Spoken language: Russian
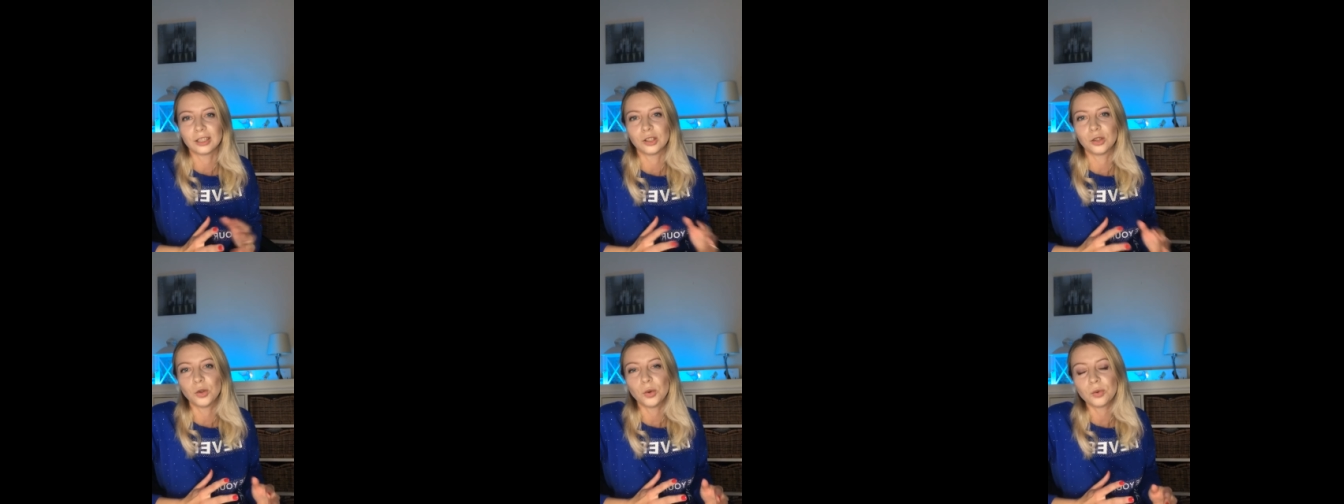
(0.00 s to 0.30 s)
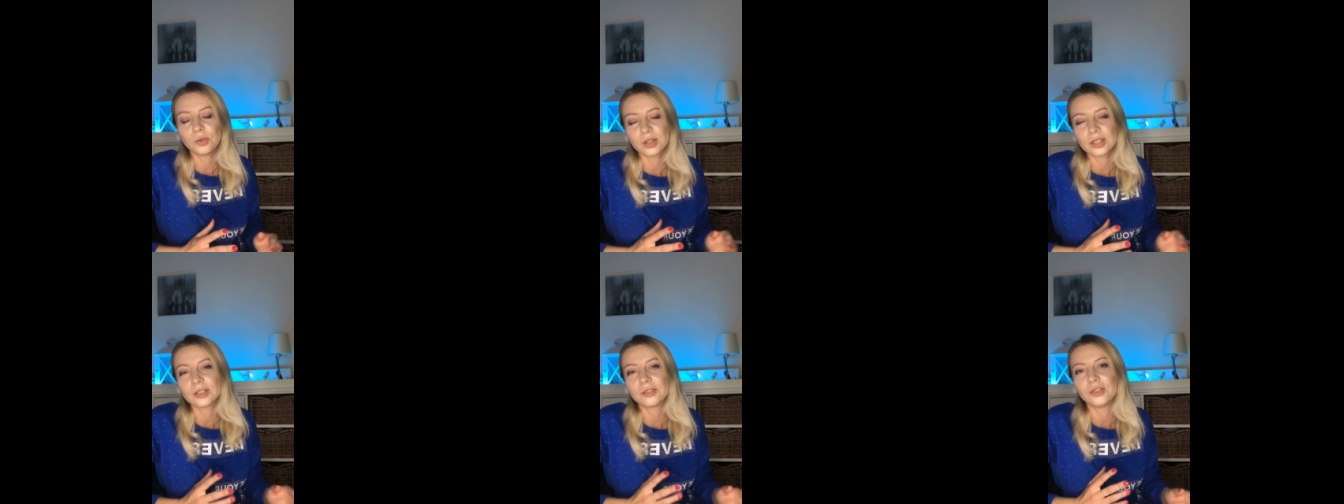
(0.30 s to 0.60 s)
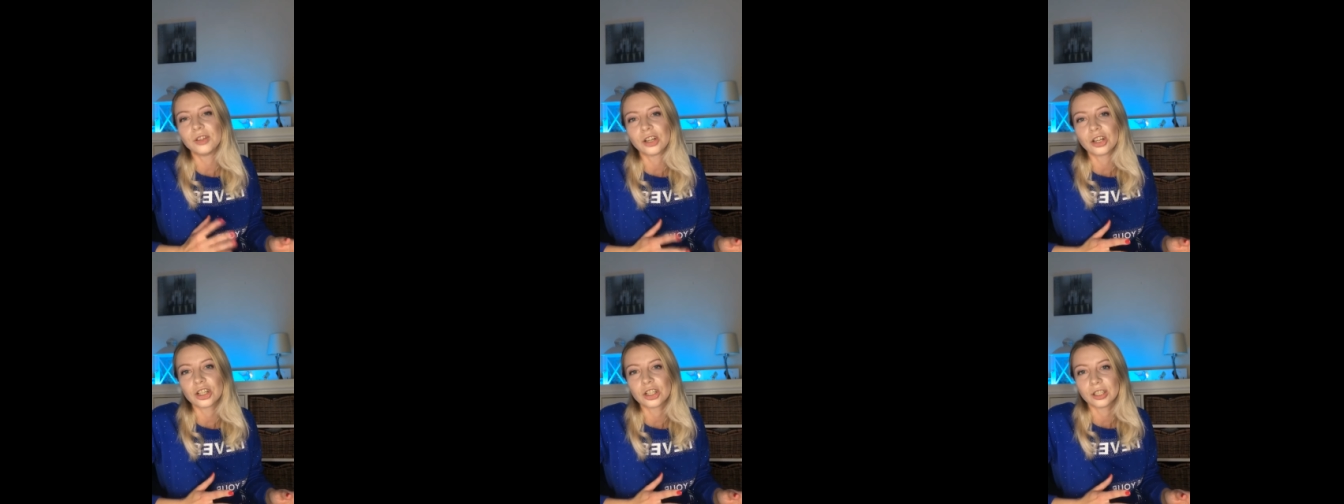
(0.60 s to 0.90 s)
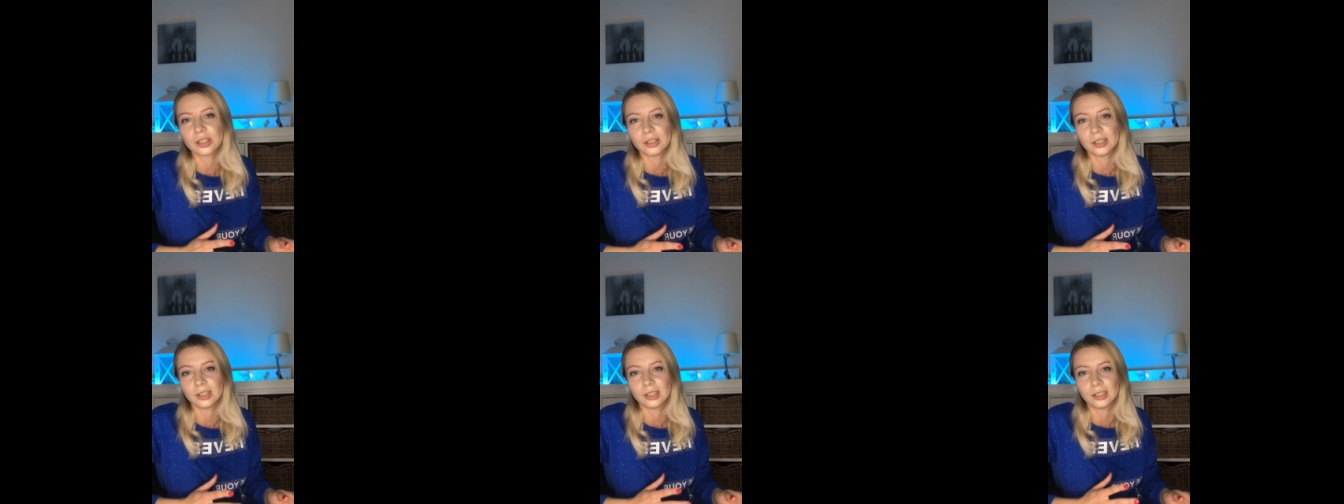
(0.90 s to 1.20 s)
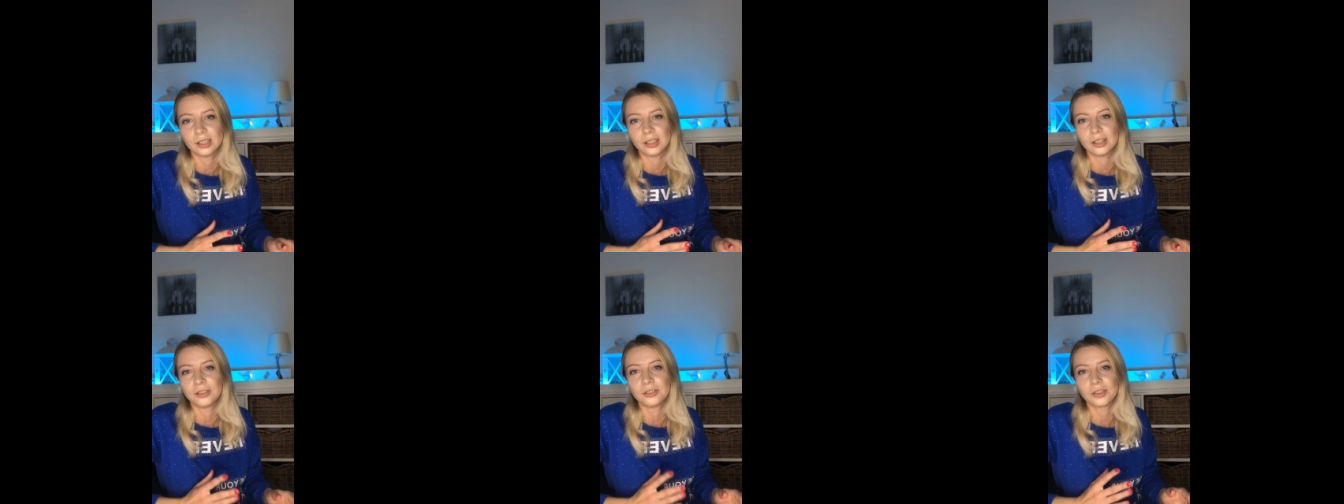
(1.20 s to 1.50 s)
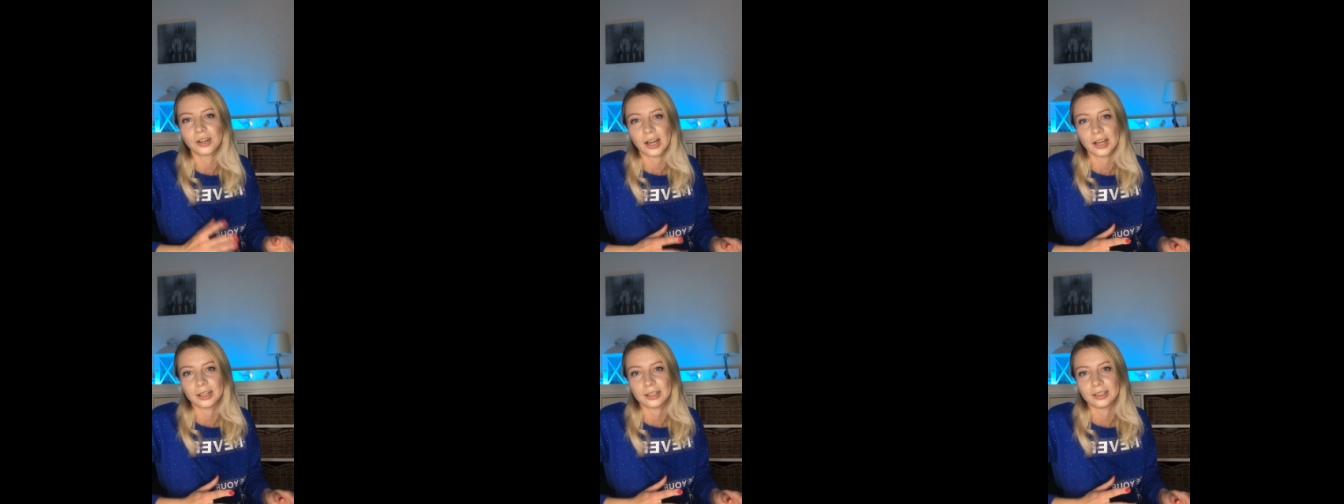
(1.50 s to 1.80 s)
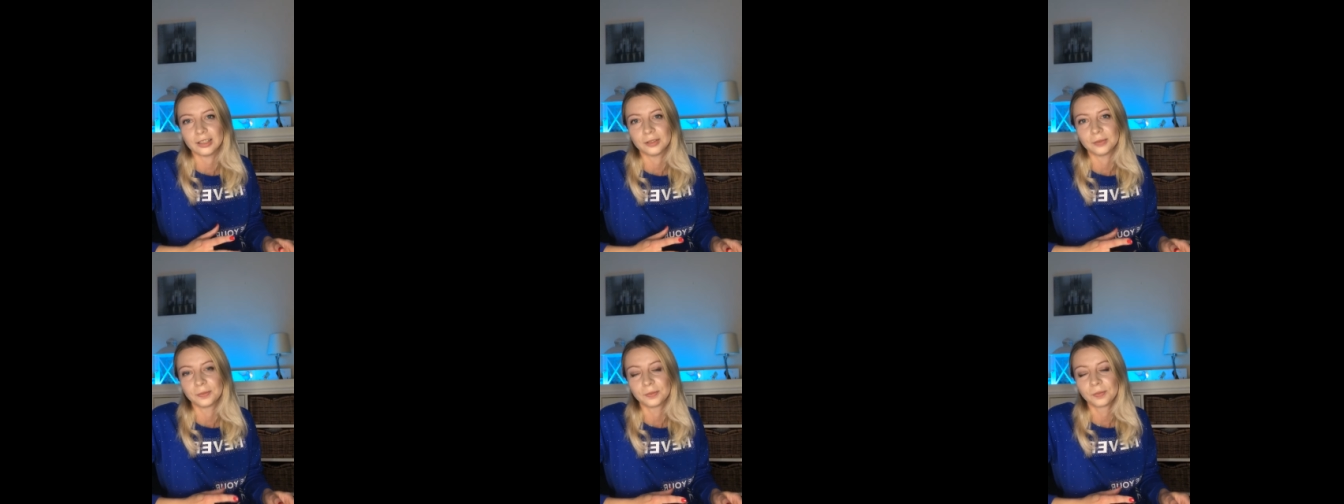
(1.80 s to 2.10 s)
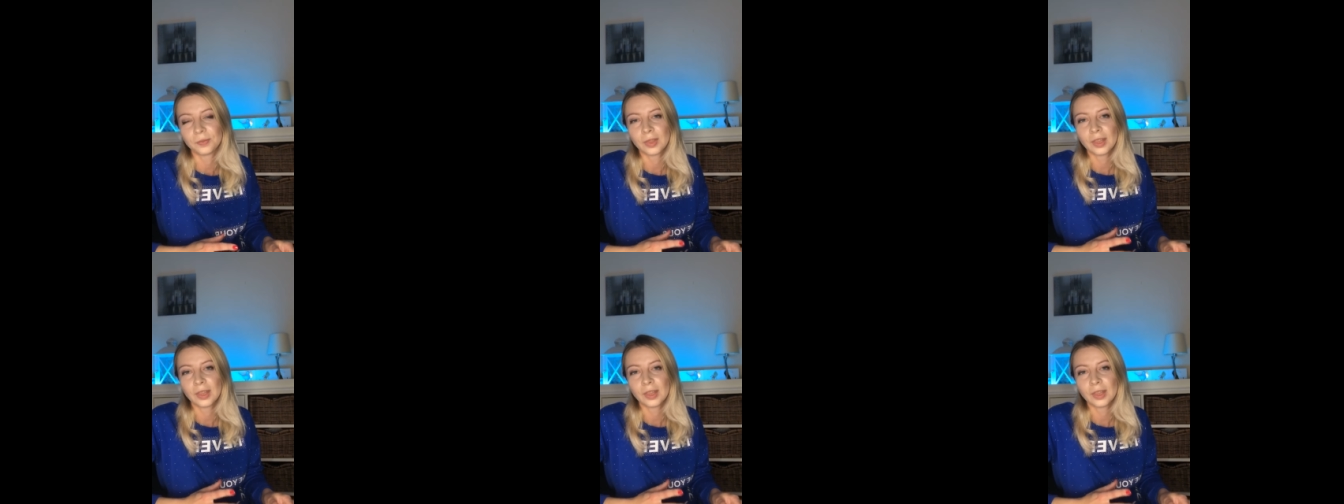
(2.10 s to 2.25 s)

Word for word: этот дом у вас выражен э, в карте.